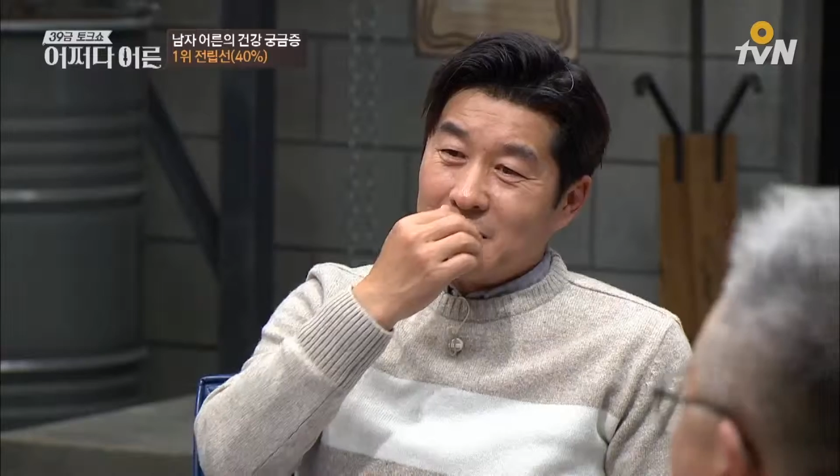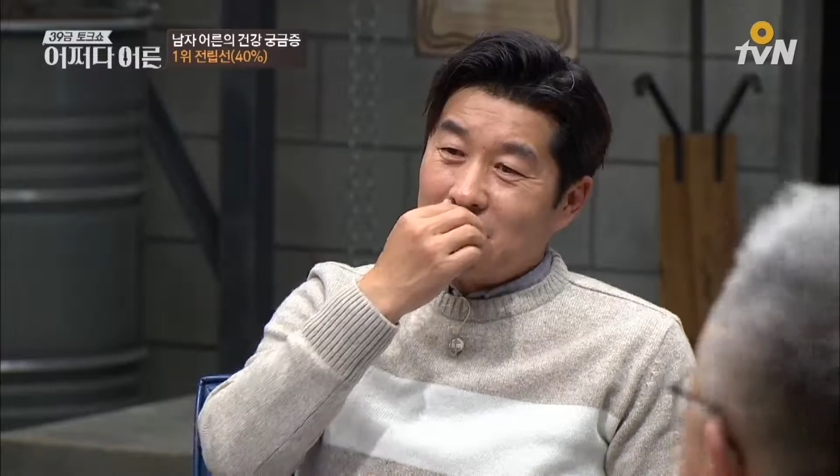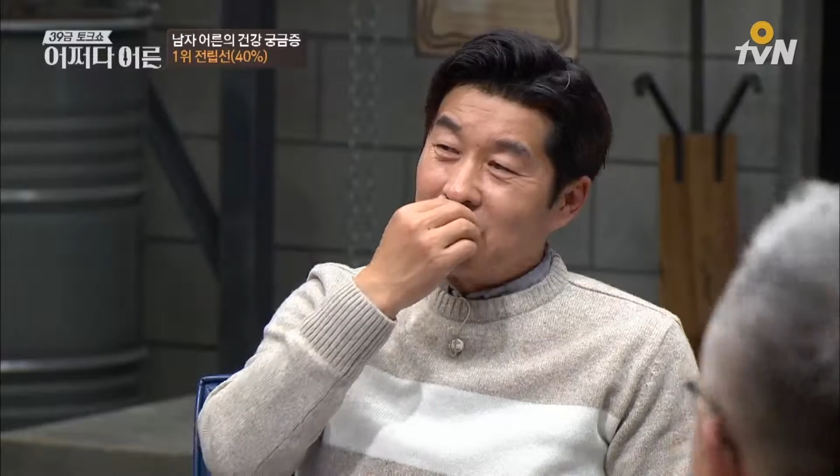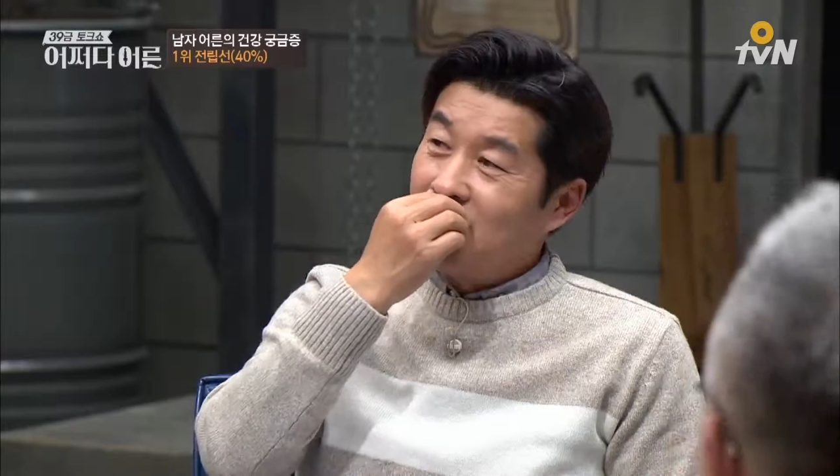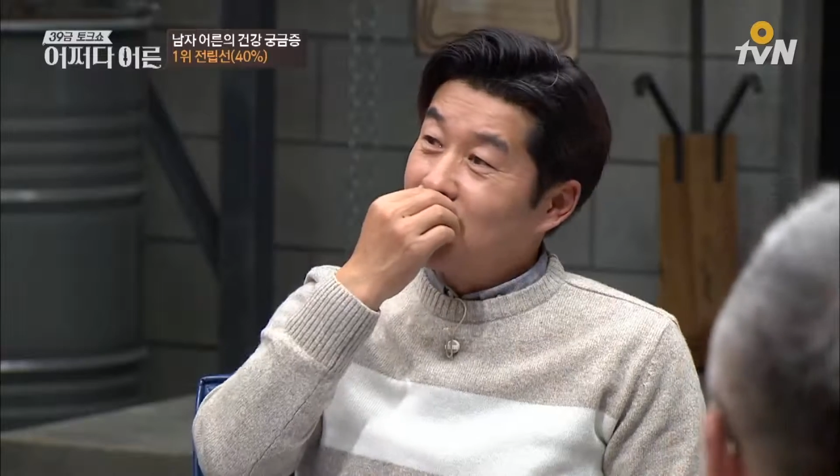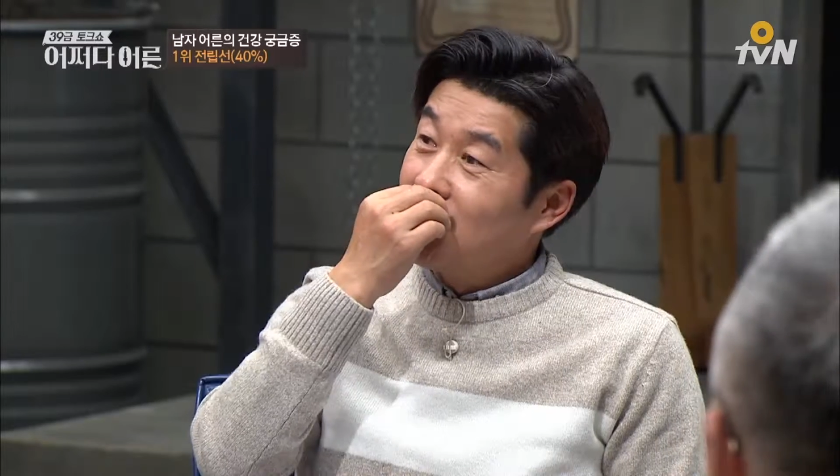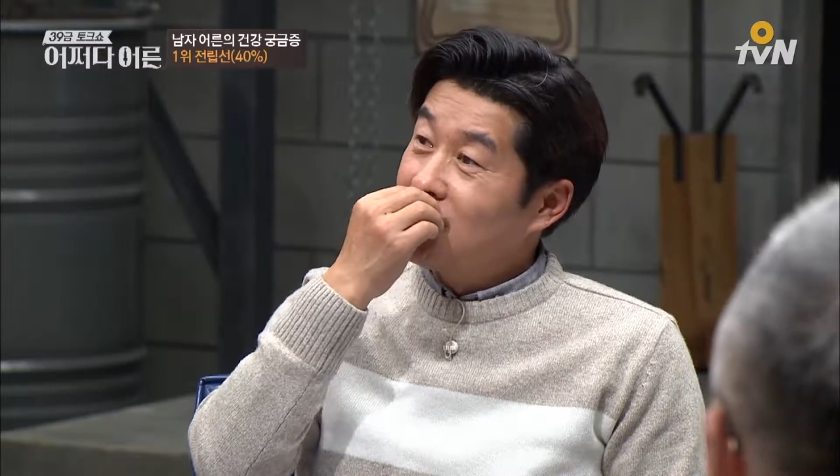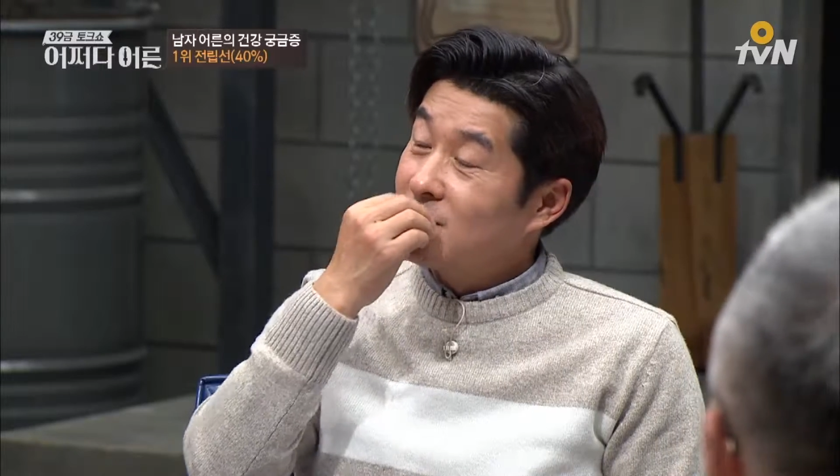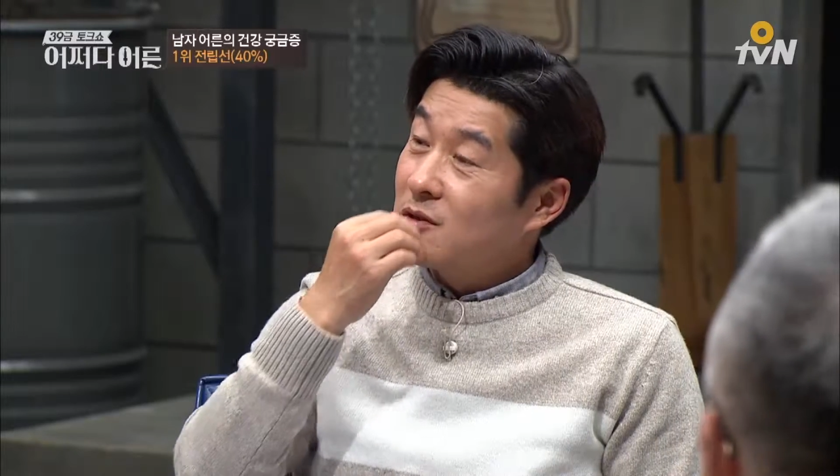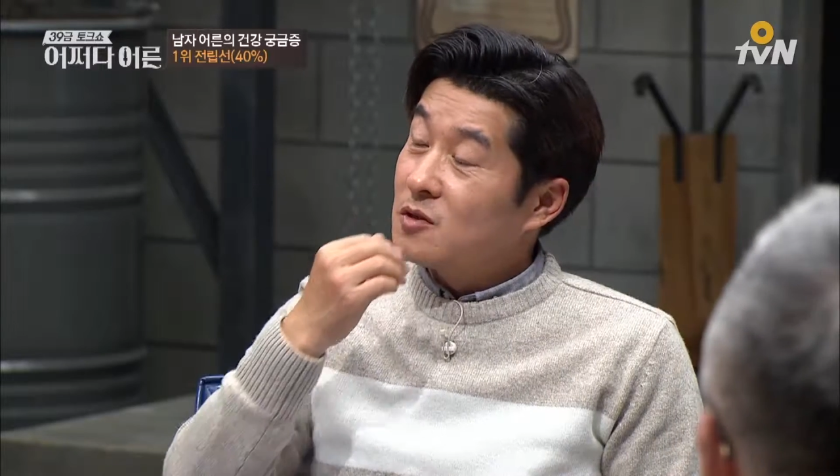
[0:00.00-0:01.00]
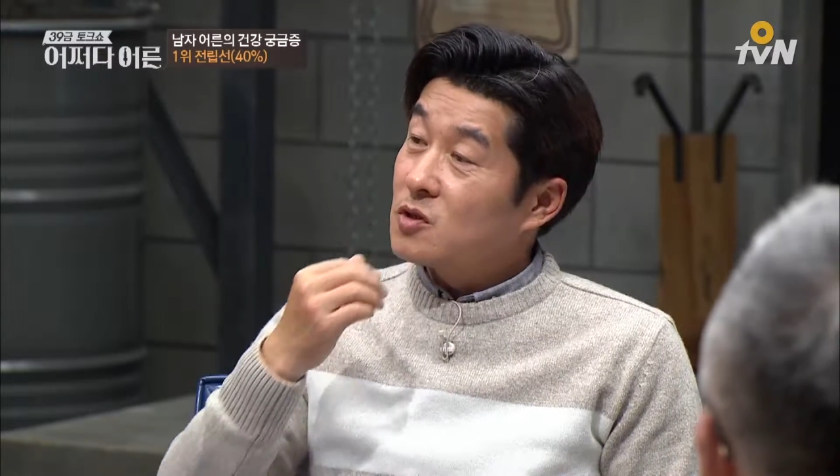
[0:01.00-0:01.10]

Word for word: 그렇다면은